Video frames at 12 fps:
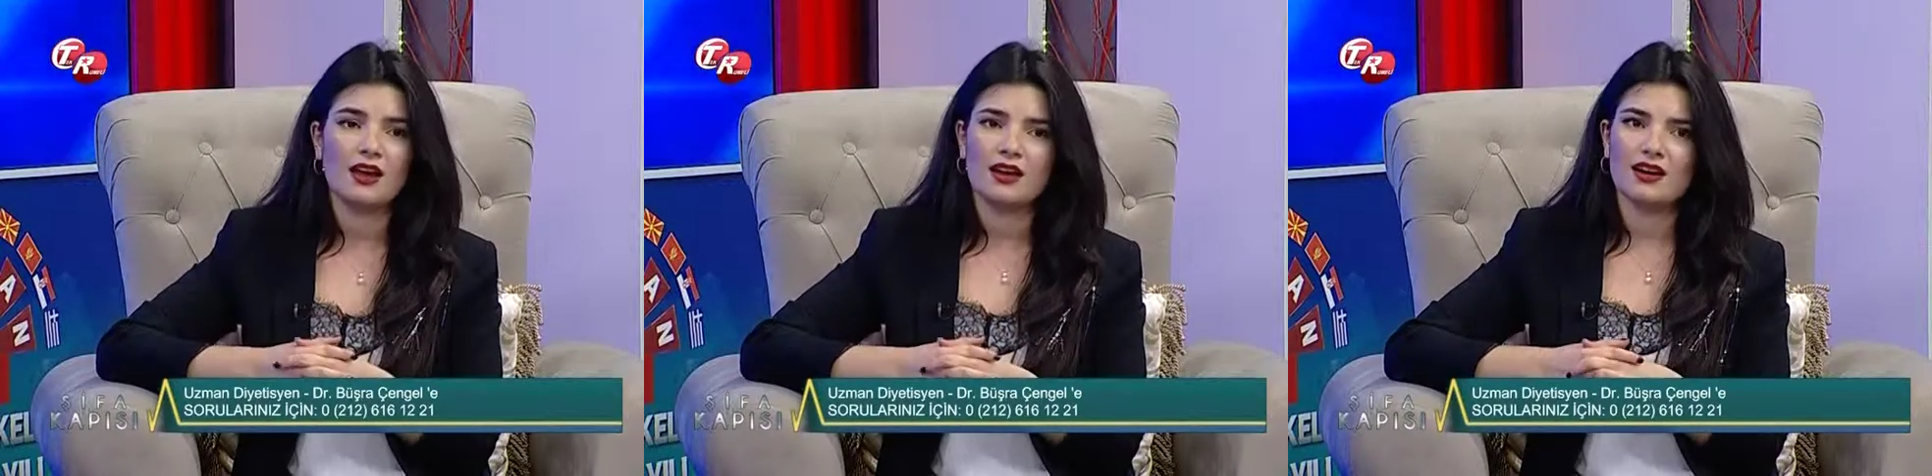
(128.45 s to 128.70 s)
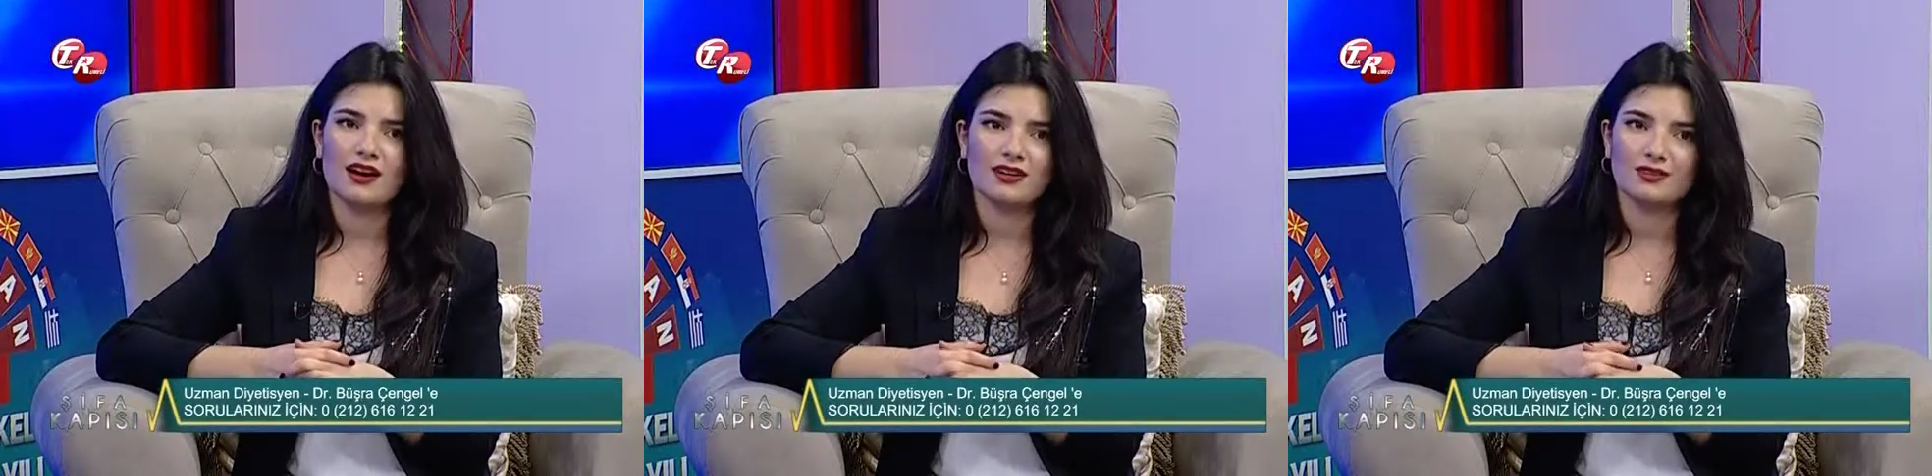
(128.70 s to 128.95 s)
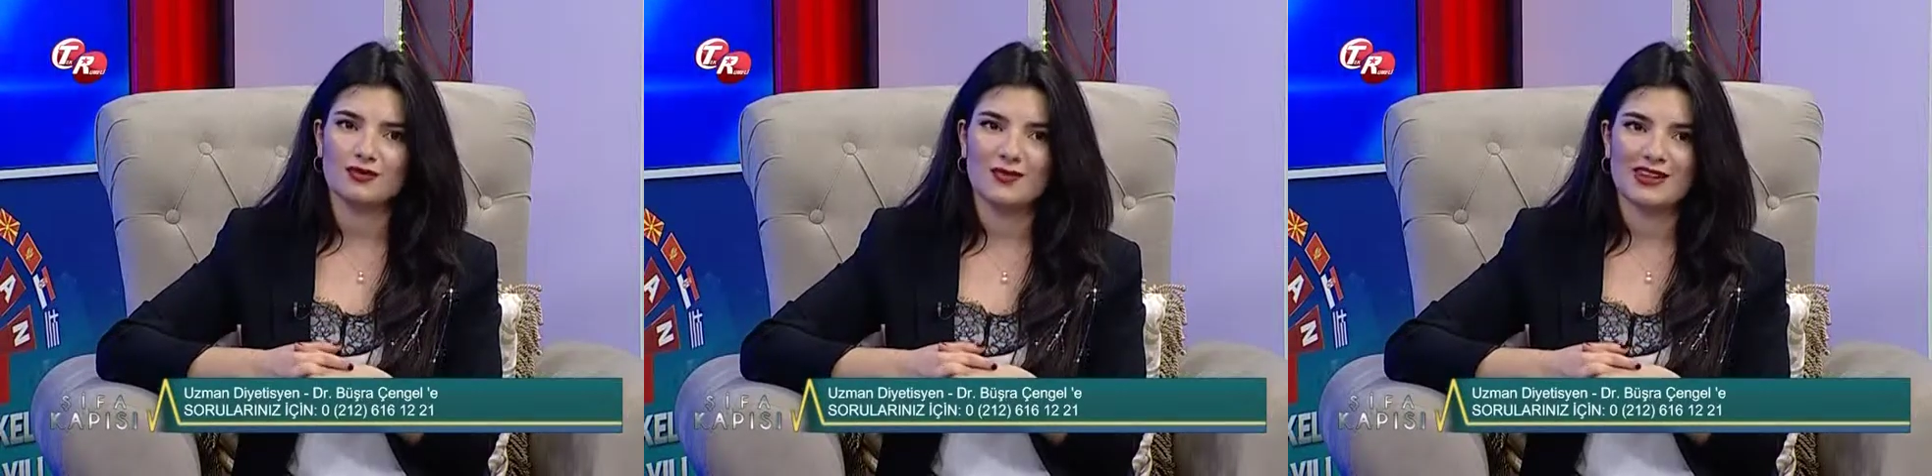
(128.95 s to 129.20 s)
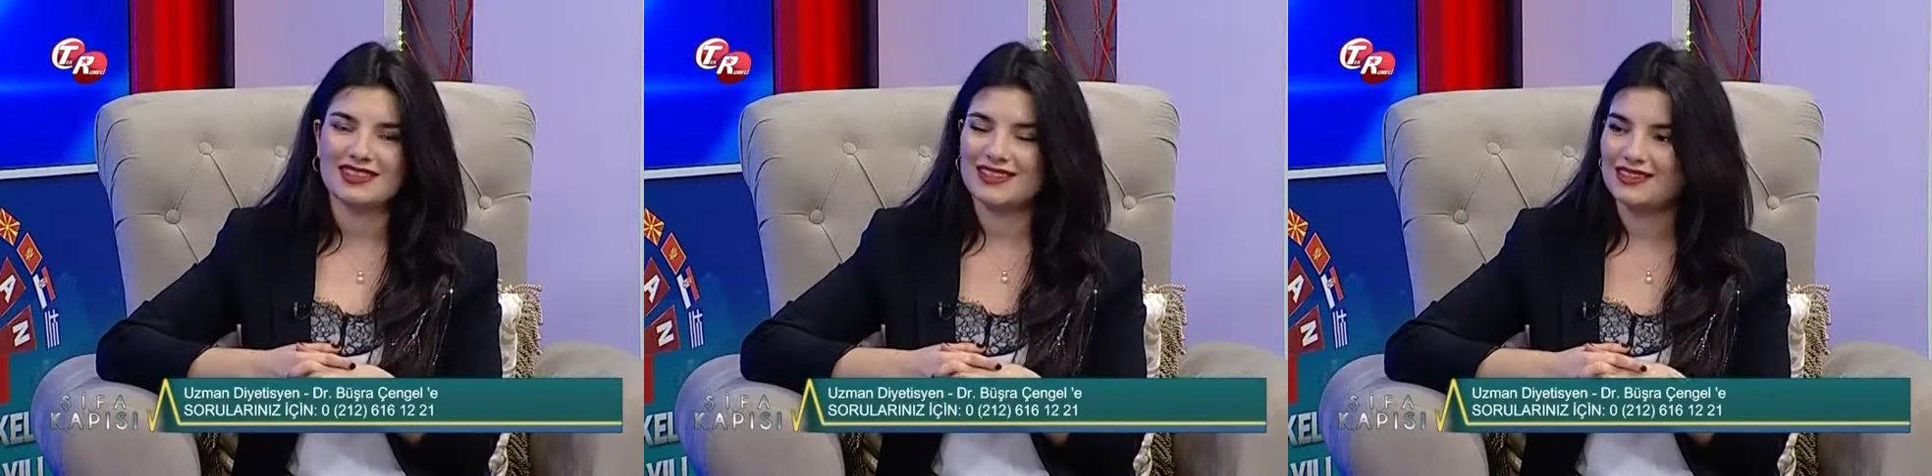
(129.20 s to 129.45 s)
Gayet tüm
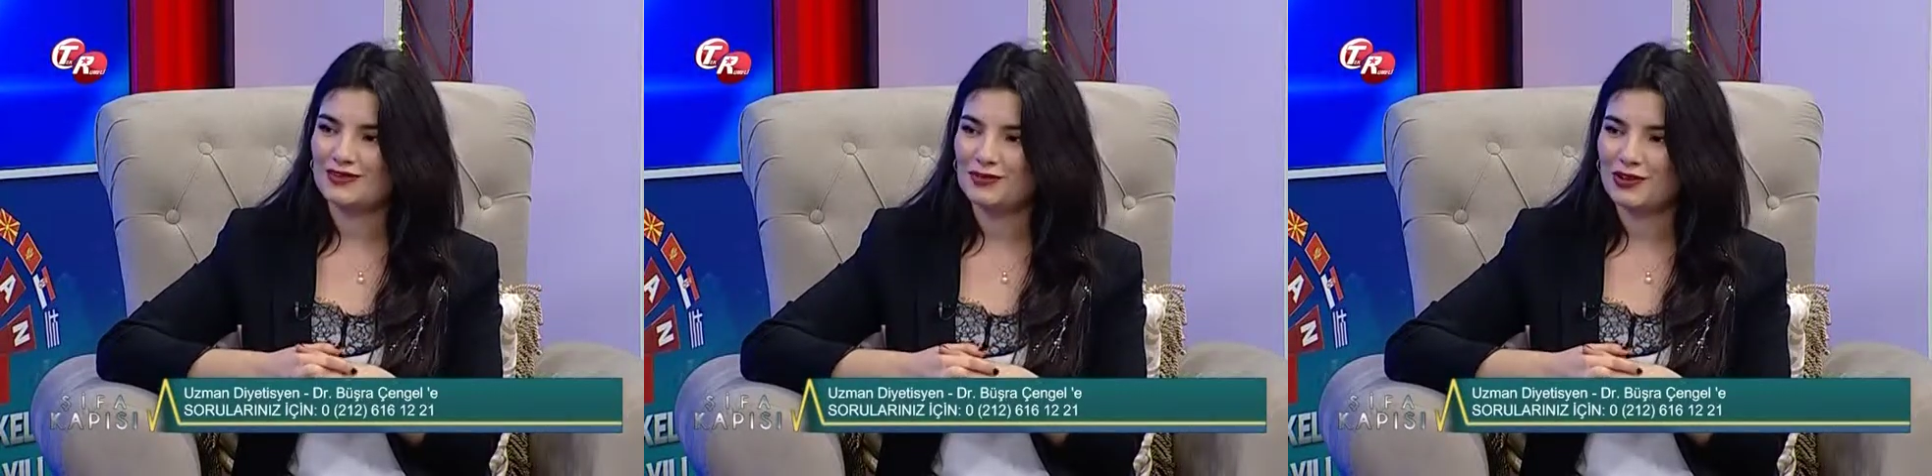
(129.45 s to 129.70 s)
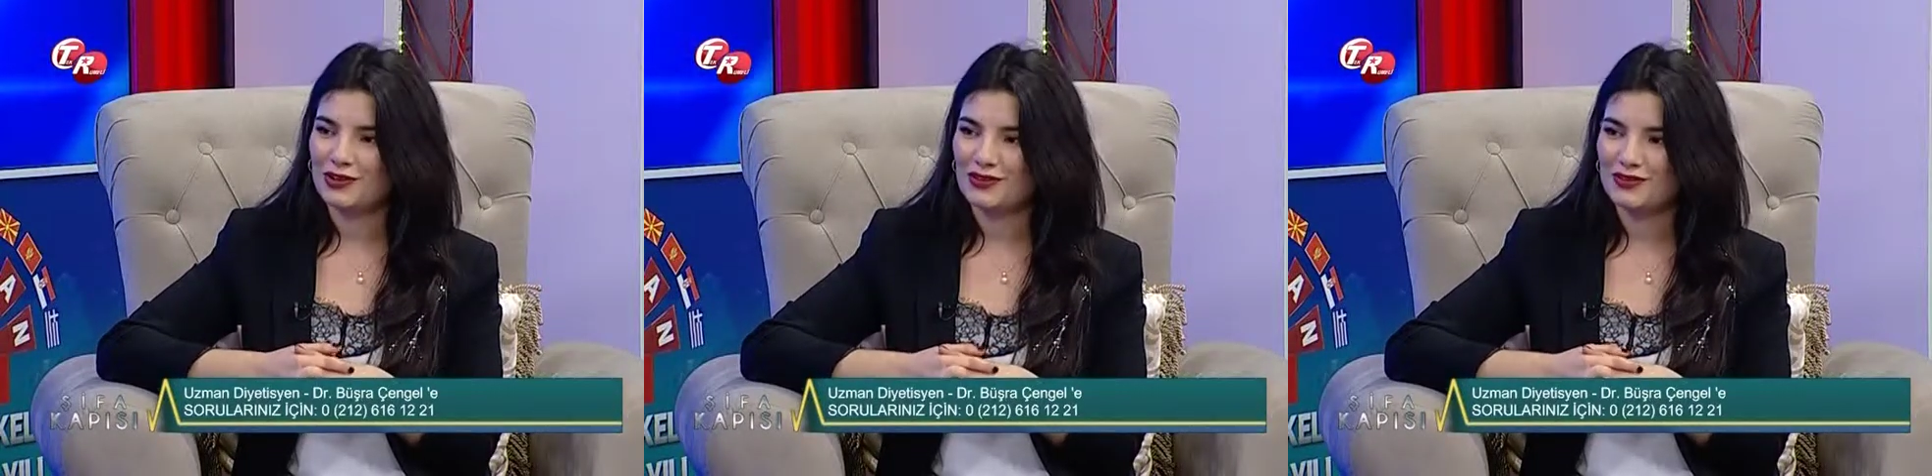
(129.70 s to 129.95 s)
hastalarım kilo